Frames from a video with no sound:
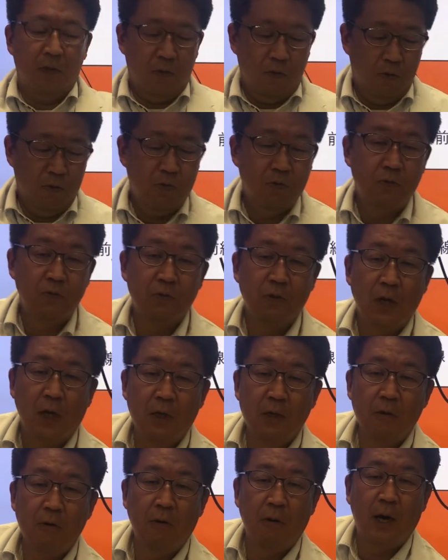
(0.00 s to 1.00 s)
と空
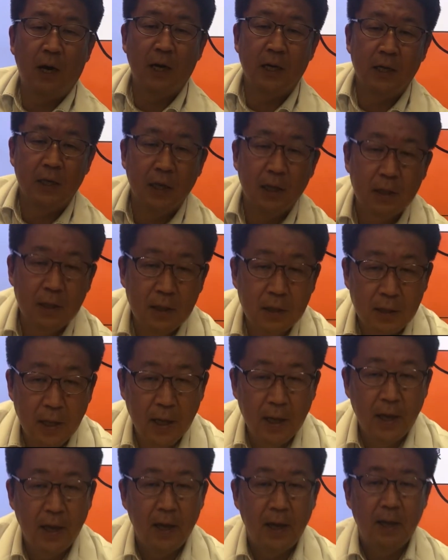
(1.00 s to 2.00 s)
間の間っ
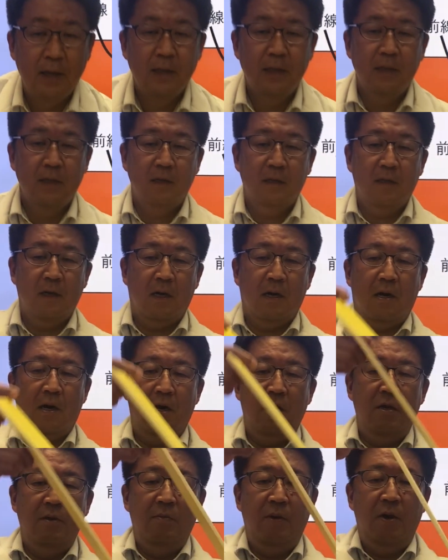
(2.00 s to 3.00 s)
て境
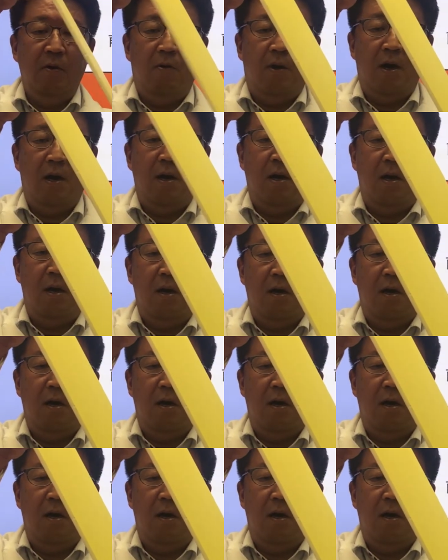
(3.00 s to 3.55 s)
目は